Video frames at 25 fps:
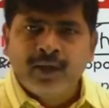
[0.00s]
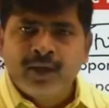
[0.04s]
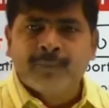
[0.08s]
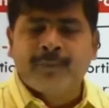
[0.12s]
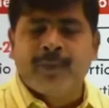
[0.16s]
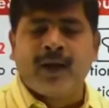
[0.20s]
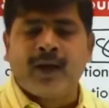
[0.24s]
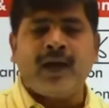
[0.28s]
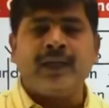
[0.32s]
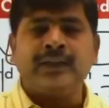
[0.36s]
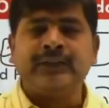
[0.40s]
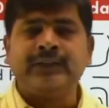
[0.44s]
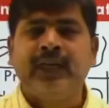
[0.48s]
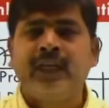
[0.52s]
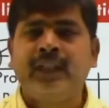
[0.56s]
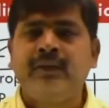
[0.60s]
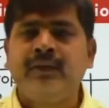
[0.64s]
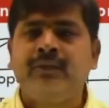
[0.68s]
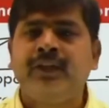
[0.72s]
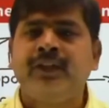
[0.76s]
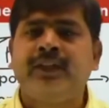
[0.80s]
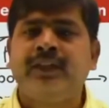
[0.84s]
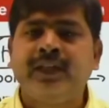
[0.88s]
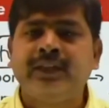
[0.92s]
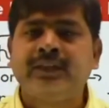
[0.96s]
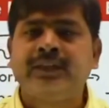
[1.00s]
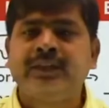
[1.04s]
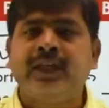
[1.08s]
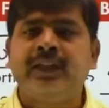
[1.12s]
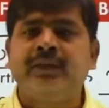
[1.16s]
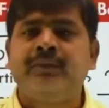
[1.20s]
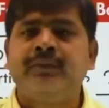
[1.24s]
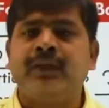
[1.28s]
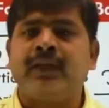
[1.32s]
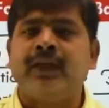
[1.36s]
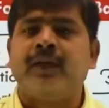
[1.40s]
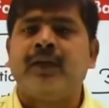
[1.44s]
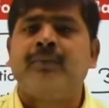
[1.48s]
पांच आदमी दस
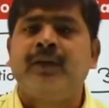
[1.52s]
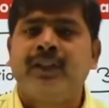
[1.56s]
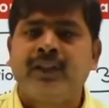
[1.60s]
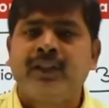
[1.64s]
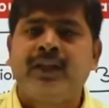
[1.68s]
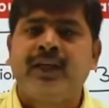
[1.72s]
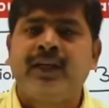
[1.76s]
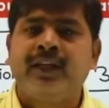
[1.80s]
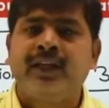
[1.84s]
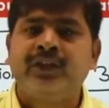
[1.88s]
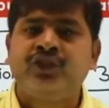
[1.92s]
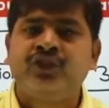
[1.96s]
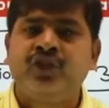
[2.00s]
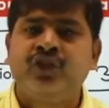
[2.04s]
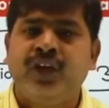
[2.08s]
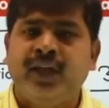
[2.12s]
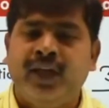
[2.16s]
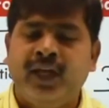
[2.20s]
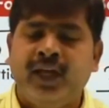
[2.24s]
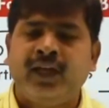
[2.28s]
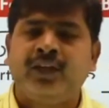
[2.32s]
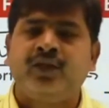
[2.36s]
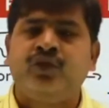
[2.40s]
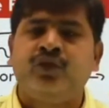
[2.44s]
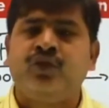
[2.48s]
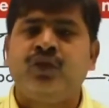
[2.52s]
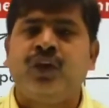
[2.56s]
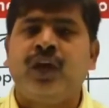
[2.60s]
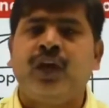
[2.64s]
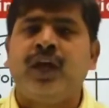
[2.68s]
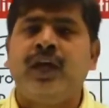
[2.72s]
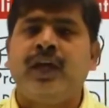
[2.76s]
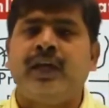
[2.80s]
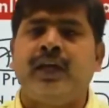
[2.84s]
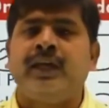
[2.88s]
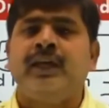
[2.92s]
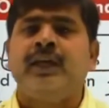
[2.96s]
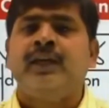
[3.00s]
आदमी का मतलब रेशियो एक दो का
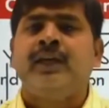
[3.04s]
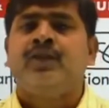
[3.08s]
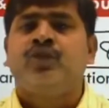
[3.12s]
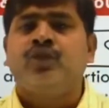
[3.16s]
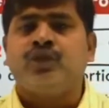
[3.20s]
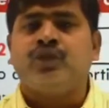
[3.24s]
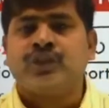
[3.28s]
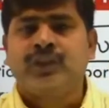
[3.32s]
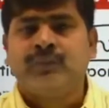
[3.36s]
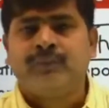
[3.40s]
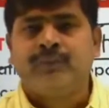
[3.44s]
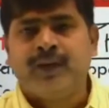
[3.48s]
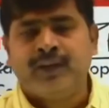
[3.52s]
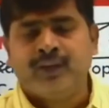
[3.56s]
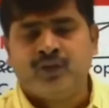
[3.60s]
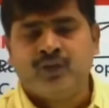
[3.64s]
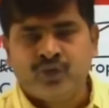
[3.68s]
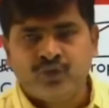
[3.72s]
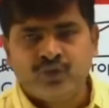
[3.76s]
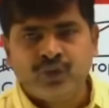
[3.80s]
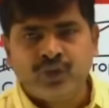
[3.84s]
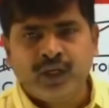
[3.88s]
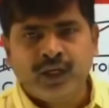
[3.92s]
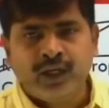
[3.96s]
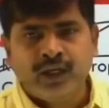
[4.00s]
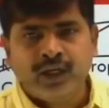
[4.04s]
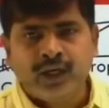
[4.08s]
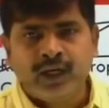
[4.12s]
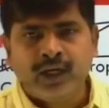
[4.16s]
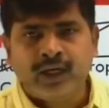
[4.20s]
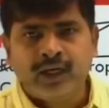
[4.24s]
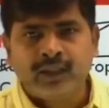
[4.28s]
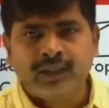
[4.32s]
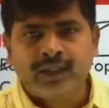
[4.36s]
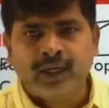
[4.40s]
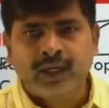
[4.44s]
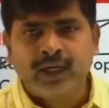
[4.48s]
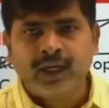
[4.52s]
है तो समय दो एक का लग
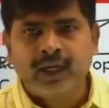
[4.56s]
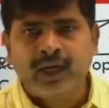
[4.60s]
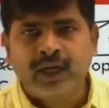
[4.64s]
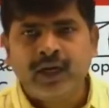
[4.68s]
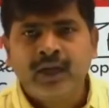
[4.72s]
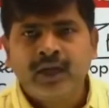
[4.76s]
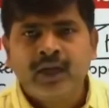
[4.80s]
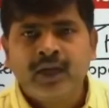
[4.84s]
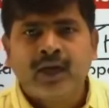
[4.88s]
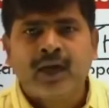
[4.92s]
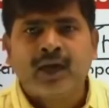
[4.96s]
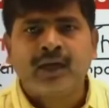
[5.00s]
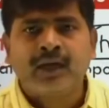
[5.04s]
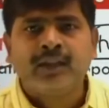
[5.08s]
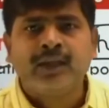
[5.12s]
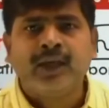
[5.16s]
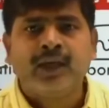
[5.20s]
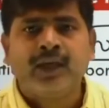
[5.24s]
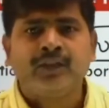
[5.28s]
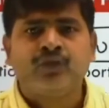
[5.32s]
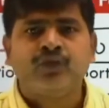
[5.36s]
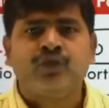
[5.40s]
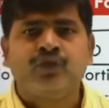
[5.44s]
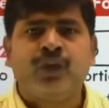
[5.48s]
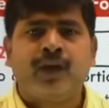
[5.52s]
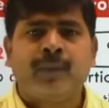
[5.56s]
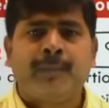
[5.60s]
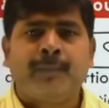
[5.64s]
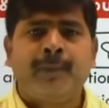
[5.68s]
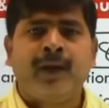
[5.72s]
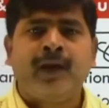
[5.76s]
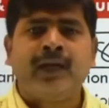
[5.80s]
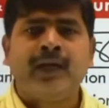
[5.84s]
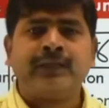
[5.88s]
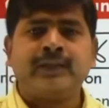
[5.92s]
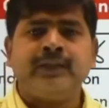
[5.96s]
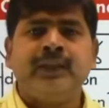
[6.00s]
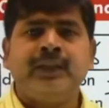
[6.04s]
जाएगा अर्थात उधर
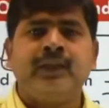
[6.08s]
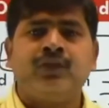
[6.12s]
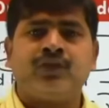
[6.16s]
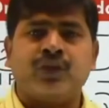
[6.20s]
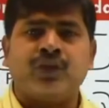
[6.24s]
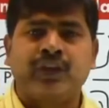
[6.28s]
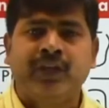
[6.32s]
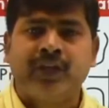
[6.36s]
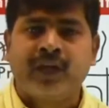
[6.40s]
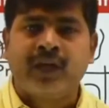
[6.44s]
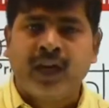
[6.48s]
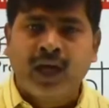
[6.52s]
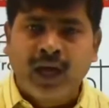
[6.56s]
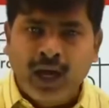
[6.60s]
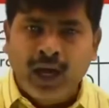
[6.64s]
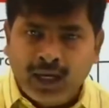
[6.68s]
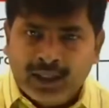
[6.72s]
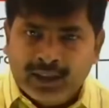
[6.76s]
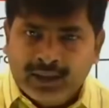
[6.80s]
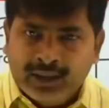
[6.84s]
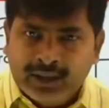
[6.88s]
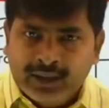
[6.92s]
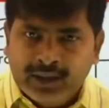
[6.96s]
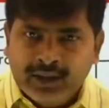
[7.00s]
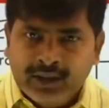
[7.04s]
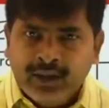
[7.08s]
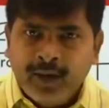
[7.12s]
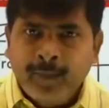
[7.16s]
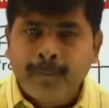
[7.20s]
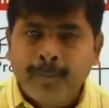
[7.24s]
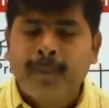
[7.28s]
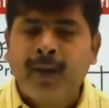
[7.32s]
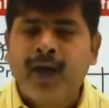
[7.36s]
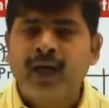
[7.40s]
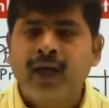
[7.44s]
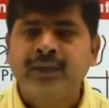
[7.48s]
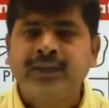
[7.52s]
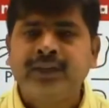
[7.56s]
पांच दिन तो इधर अढ़ाई दिन
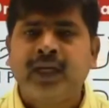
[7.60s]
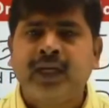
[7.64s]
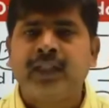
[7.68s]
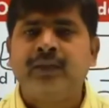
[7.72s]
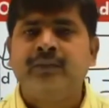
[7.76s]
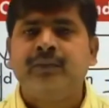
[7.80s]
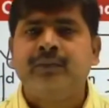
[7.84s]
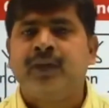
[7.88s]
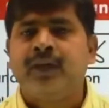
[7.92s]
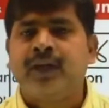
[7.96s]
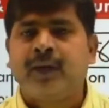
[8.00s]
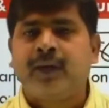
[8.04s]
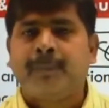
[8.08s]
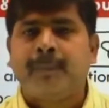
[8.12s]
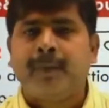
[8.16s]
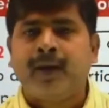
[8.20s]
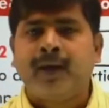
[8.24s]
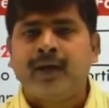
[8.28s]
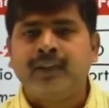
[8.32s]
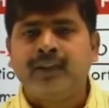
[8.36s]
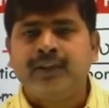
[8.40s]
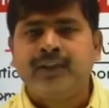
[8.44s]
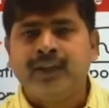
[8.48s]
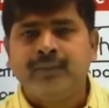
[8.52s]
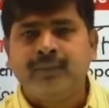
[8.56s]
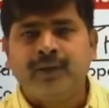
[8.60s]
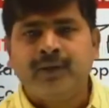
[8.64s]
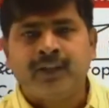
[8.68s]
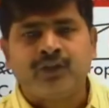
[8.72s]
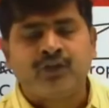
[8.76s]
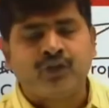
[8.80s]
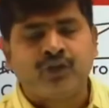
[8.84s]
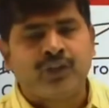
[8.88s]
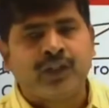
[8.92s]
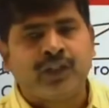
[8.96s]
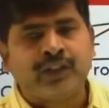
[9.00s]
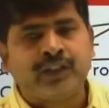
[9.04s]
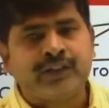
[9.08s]
पांच आदमी अगर पांच दिन में तो
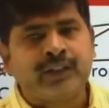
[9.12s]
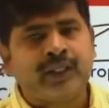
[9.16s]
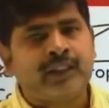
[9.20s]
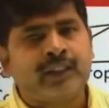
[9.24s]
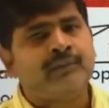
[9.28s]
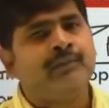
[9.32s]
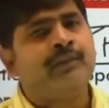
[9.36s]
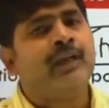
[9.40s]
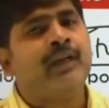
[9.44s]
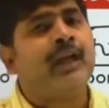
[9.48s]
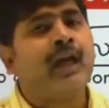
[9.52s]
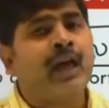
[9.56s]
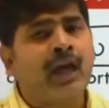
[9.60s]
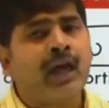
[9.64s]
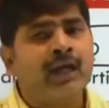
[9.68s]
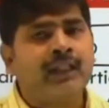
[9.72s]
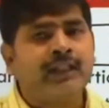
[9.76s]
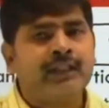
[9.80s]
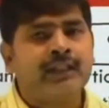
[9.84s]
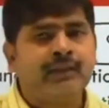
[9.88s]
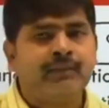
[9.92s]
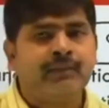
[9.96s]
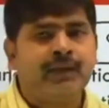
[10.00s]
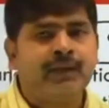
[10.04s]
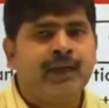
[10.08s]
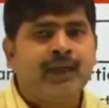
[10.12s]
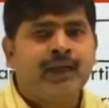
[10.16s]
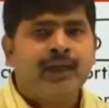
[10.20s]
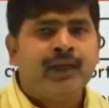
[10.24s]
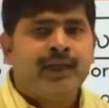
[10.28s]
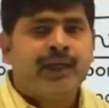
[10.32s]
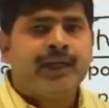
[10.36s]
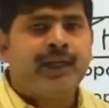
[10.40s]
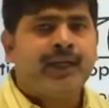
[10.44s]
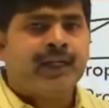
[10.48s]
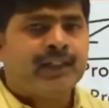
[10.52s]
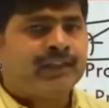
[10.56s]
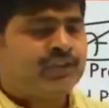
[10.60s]
दस आदमी अढ़ाई दिन में ये
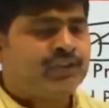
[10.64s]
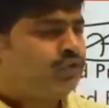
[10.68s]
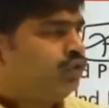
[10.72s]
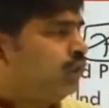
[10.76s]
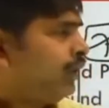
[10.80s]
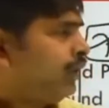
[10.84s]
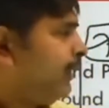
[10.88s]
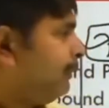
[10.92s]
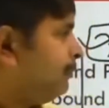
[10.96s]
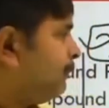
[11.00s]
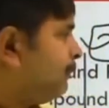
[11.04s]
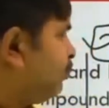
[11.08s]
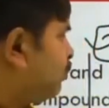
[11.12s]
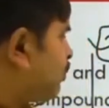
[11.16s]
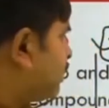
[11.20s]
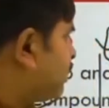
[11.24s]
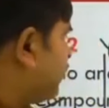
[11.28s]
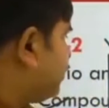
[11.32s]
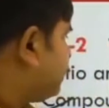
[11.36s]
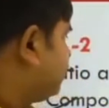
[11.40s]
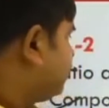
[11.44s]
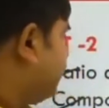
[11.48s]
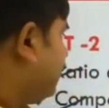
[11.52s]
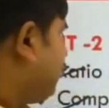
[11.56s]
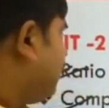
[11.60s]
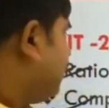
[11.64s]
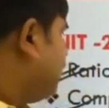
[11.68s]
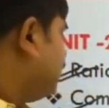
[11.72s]
रेशियो ही पुट करता है